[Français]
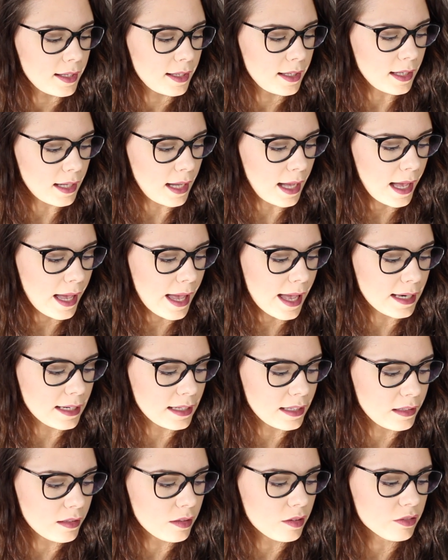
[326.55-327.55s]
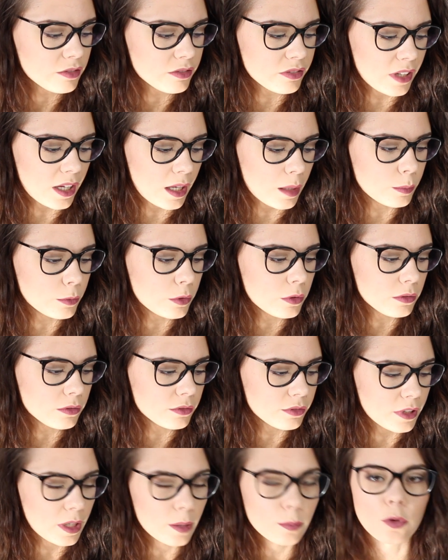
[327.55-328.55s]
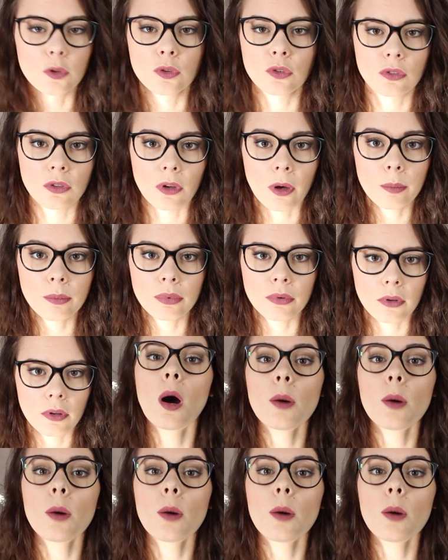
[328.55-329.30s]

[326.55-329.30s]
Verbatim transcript: et elle est vraiment vraiment top.